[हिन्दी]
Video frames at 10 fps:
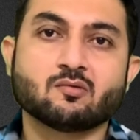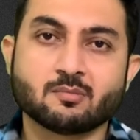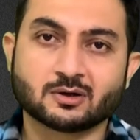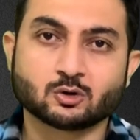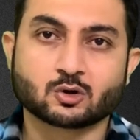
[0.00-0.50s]
वो
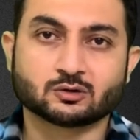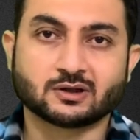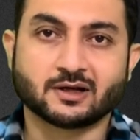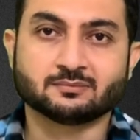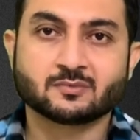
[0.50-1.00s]
मधुर होता
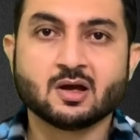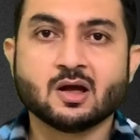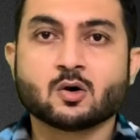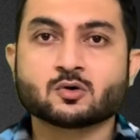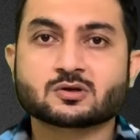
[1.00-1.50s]
है
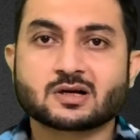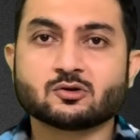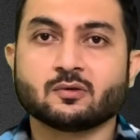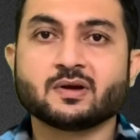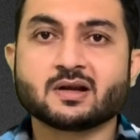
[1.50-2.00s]
उसका
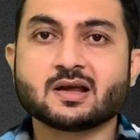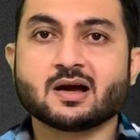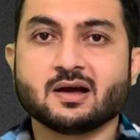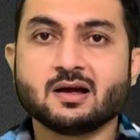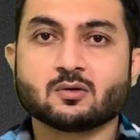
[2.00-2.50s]
जो वीर्य
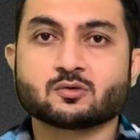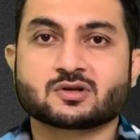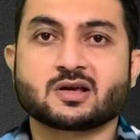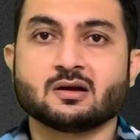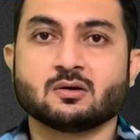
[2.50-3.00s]
है
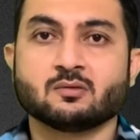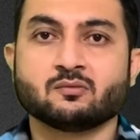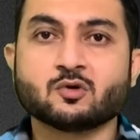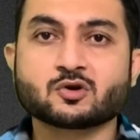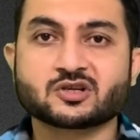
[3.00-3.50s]
उसकी
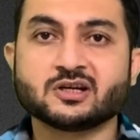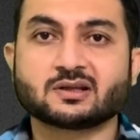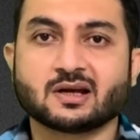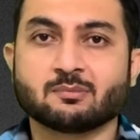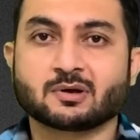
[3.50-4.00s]
वो शीत
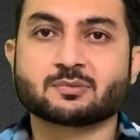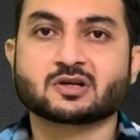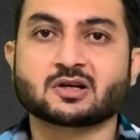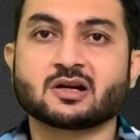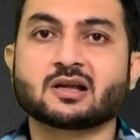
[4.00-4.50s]
है मतलब
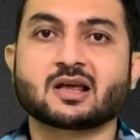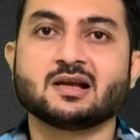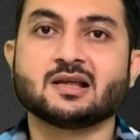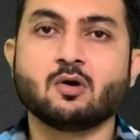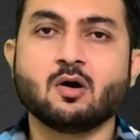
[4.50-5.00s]
शरीर के
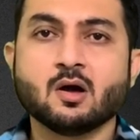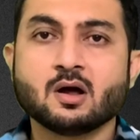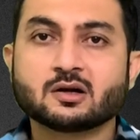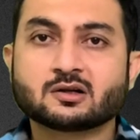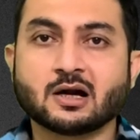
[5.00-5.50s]
लिए वो
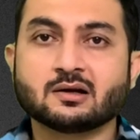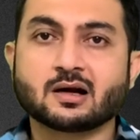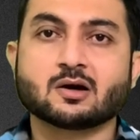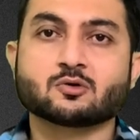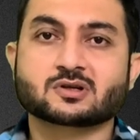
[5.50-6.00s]

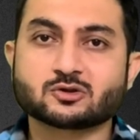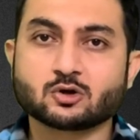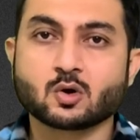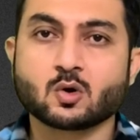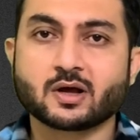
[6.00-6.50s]
ठंडक का उसका जो
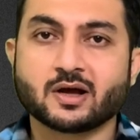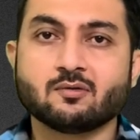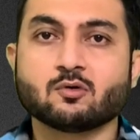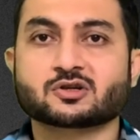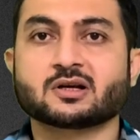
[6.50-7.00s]
गुण है
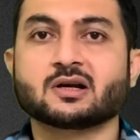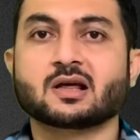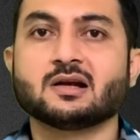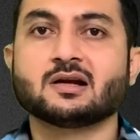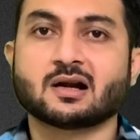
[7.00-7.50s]
वो शरीर
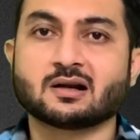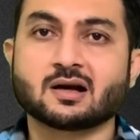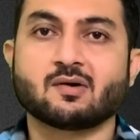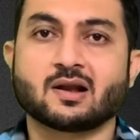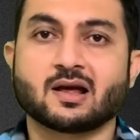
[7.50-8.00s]
के लिए
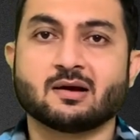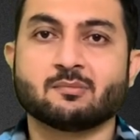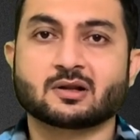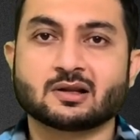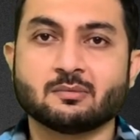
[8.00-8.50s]
ठंडक वाला है
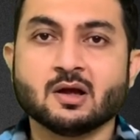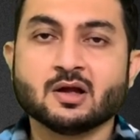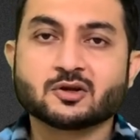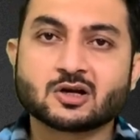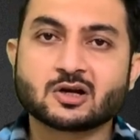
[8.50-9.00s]
मतलब
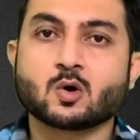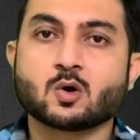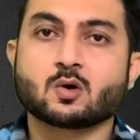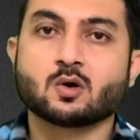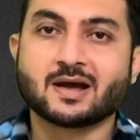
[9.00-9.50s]
जिन
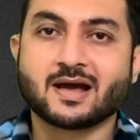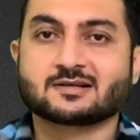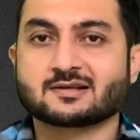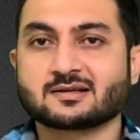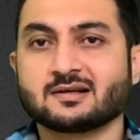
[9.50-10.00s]
लोगों को
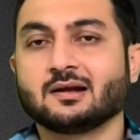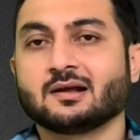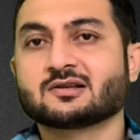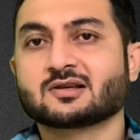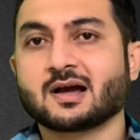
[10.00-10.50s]
गैस एसिडिटी
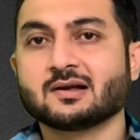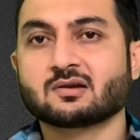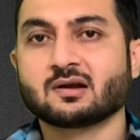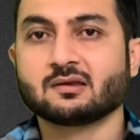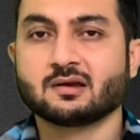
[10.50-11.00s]
की शिकायत
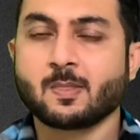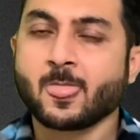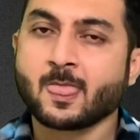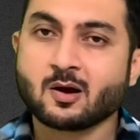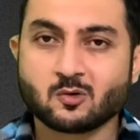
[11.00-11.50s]
रहती है
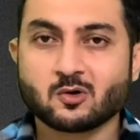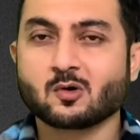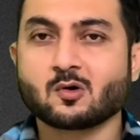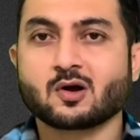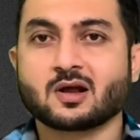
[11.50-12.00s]
उन
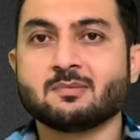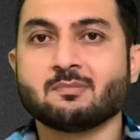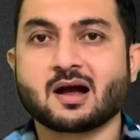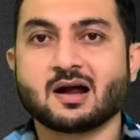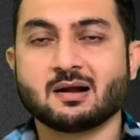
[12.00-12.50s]
लोगों के लिए
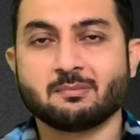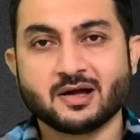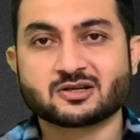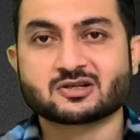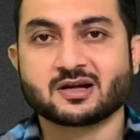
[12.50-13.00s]
मखाना
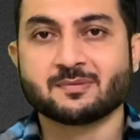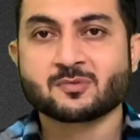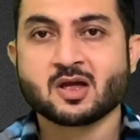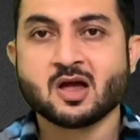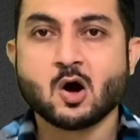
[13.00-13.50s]
बेस्ट है
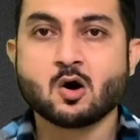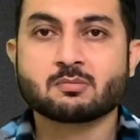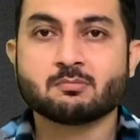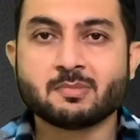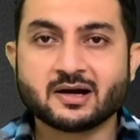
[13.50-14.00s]
और
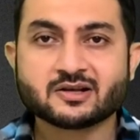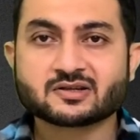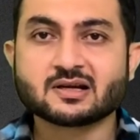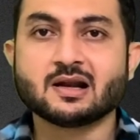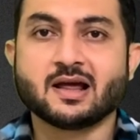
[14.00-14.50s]

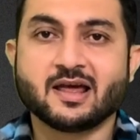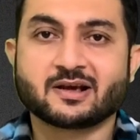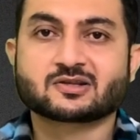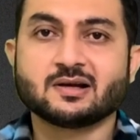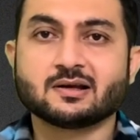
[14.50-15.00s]
मेडिसिनल
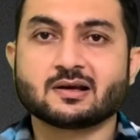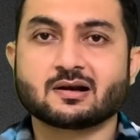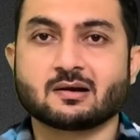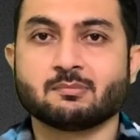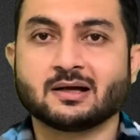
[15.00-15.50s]
एक्शन की अगर
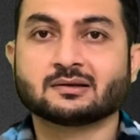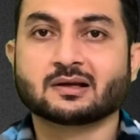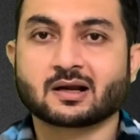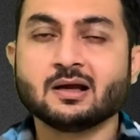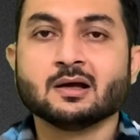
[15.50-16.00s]
हम बात
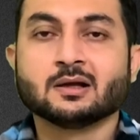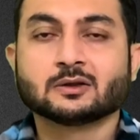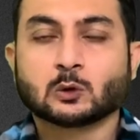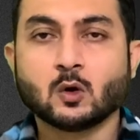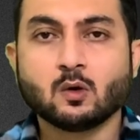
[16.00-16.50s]
करें
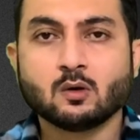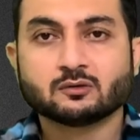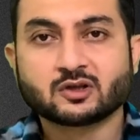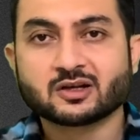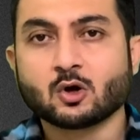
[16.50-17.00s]
तो
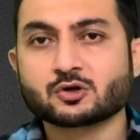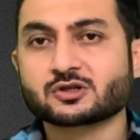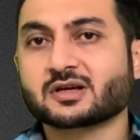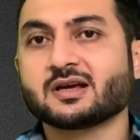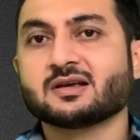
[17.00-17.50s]
त्रिदोष
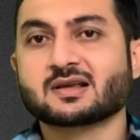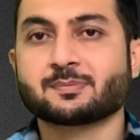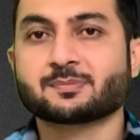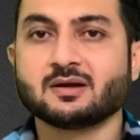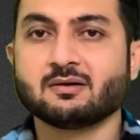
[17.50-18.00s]
के हिसाब
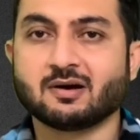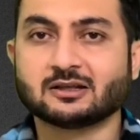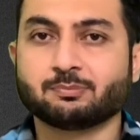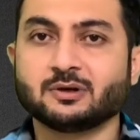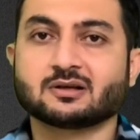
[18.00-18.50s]
से
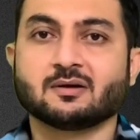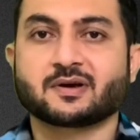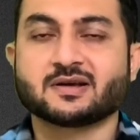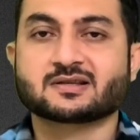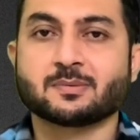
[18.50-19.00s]
वात पित्त कफ
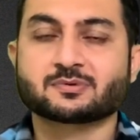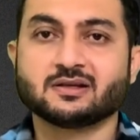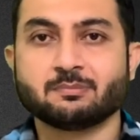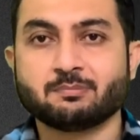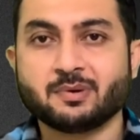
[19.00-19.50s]
के हिसाब से
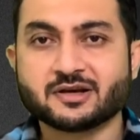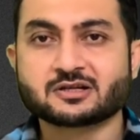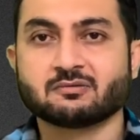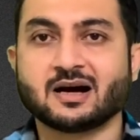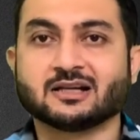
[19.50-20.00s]
ये
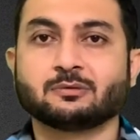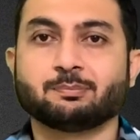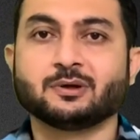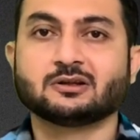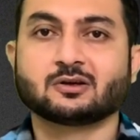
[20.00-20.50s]
बेस्ट वात
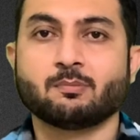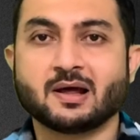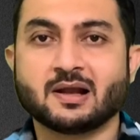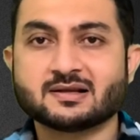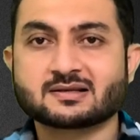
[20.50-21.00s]
पित्त को
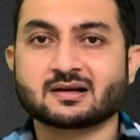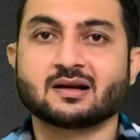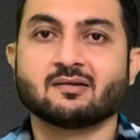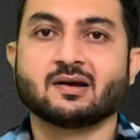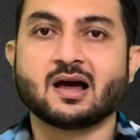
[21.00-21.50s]
बैलेंस करने
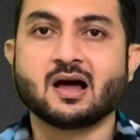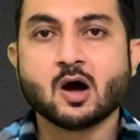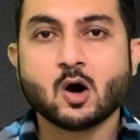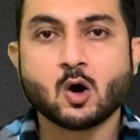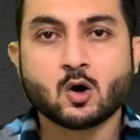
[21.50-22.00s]
वाला
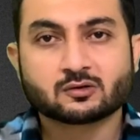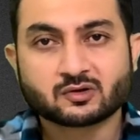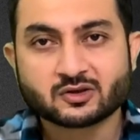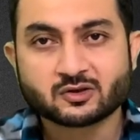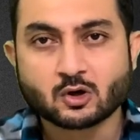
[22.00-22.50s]
और
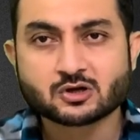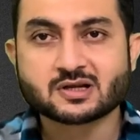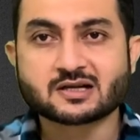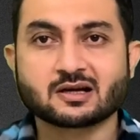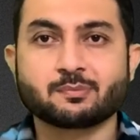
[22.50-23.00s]
त्रिदोष
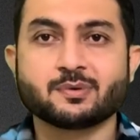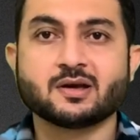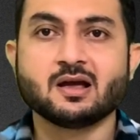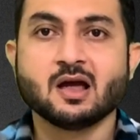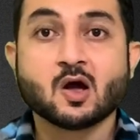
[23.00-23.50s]
नाशक भी
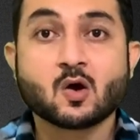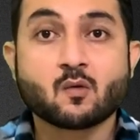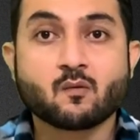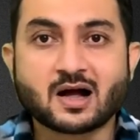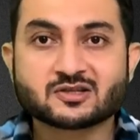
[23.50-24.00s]
है
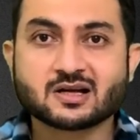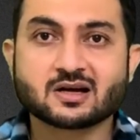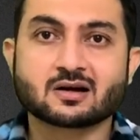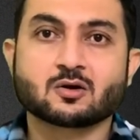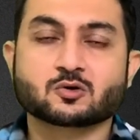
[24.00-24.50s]

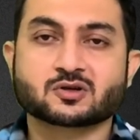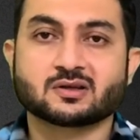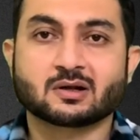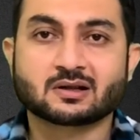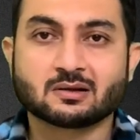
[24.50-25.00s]
वाजीकरण औषध है
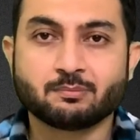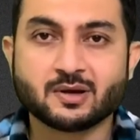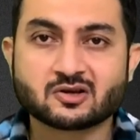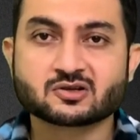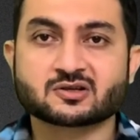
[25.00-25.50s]
मतलब
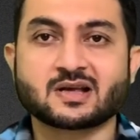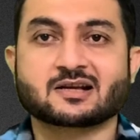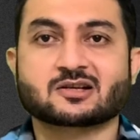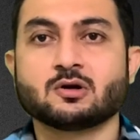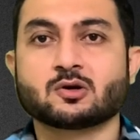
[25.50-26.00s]
बेस्ट
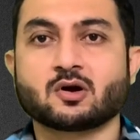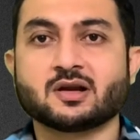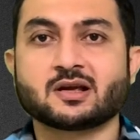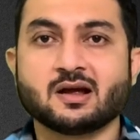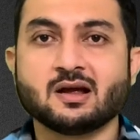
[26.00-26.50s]
सेक्सुअल
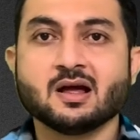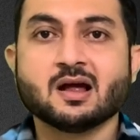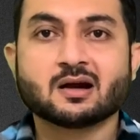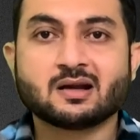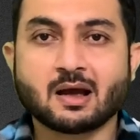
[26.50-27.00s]
टॉनिक है
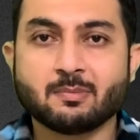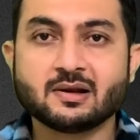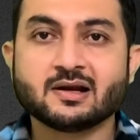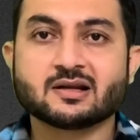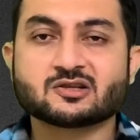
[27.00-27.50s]

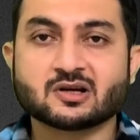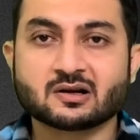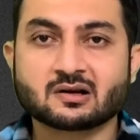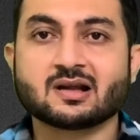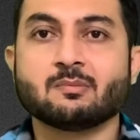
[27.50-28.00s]
डेबिलिटी
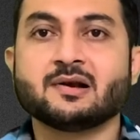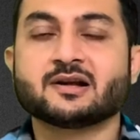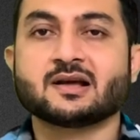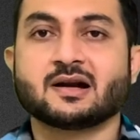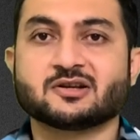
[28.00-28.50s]
जनरल
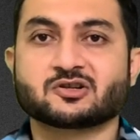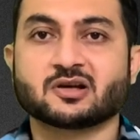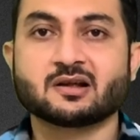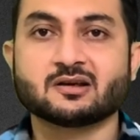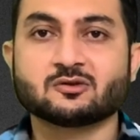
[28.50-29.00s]
डेबिलिटी यानी
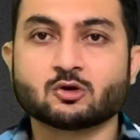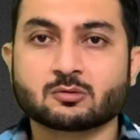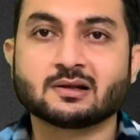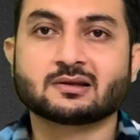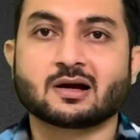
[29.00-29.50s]
शरीर की
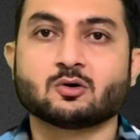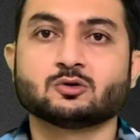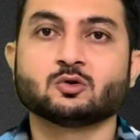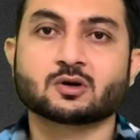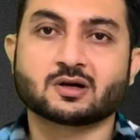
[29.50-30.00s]
दुर्बलता को
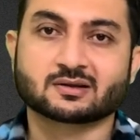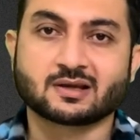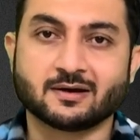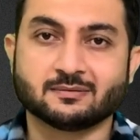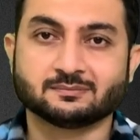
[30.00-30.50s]
दूर करता है